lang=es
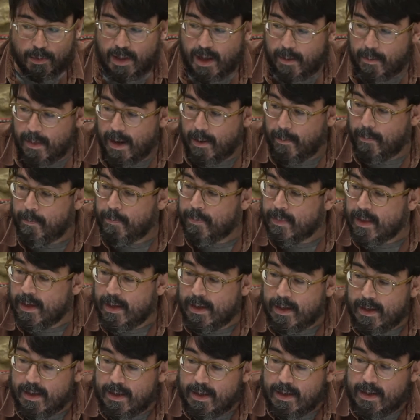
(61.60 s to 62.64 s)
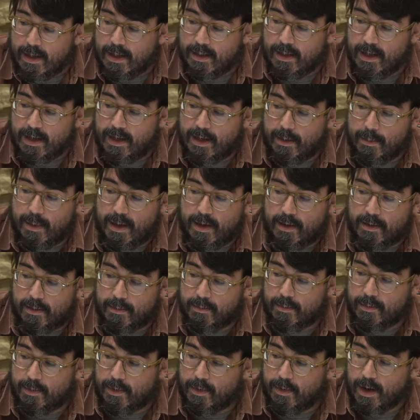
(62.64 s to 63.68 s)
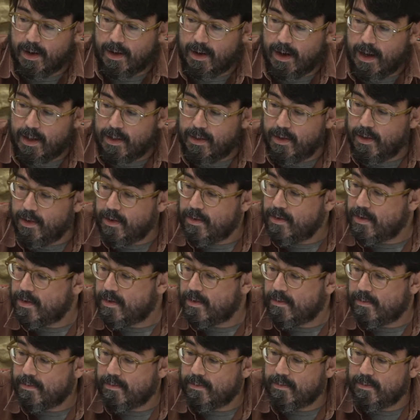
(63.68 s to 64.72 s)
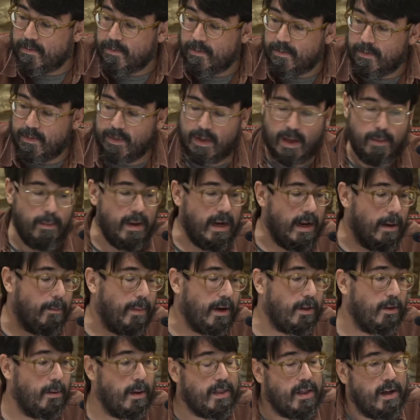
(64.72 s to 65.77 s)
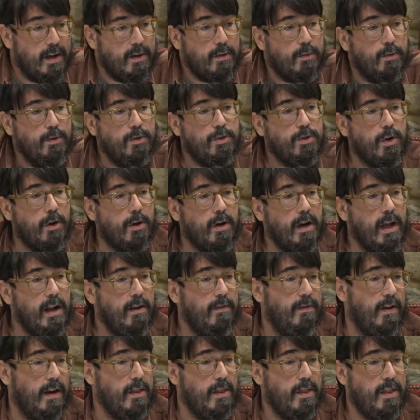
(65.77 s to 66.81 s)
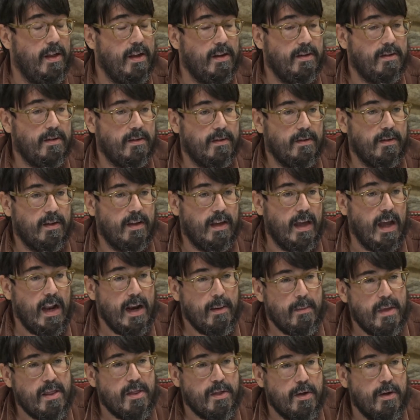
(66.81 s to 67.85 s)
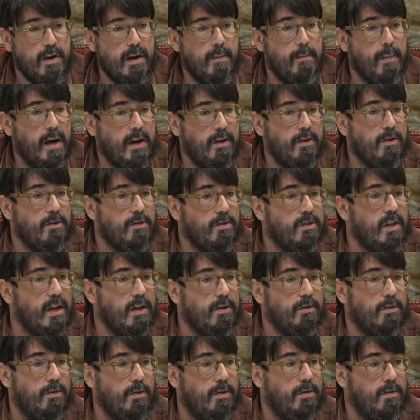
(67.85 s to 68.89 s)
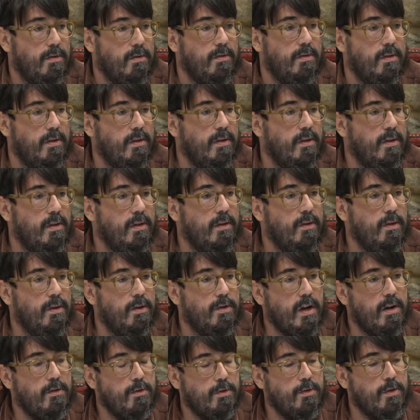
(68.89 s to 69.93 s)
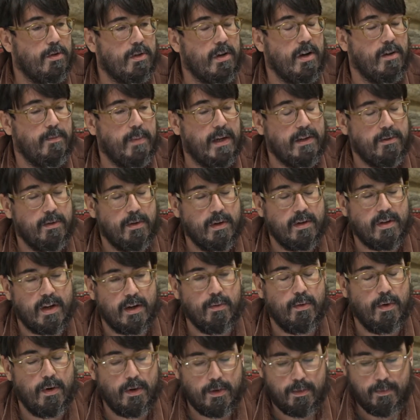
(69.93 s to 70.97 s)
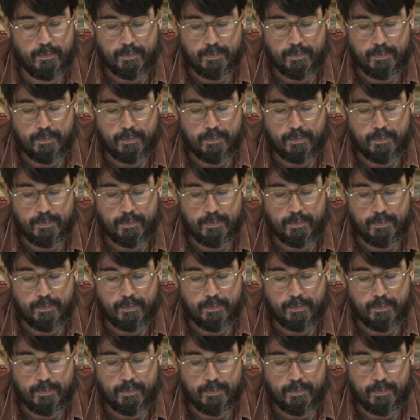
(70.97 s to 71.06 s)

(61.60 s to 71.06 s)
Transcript: tema, que tiene que ver con relacións de Emilia Pardo Bazán con un jornal francés que ela menciona en varios textos dos años de traspaso de séculos.